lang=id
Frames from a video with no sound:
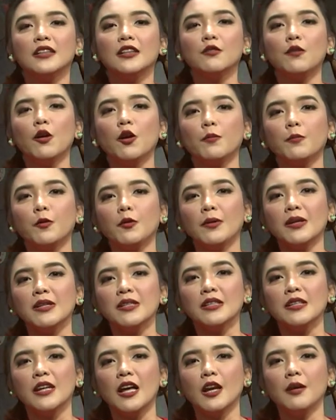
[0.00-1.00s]
Jadi walaupun
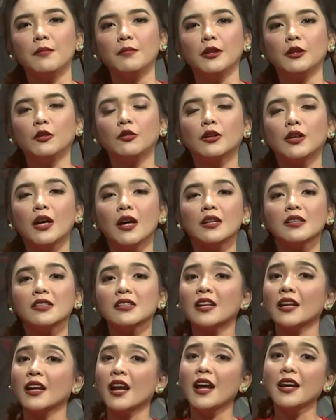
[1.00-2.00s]
masih dalam bentuk yang
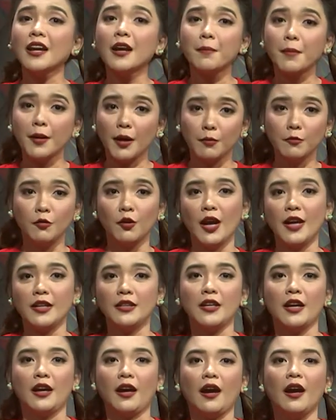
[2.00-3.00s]
sederhana pada
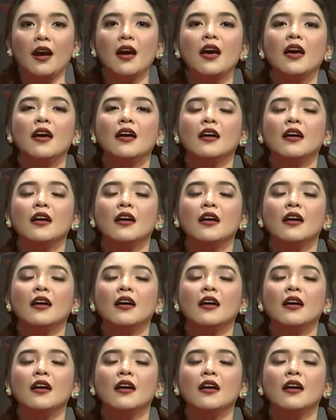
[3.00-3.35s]
mulanya ya.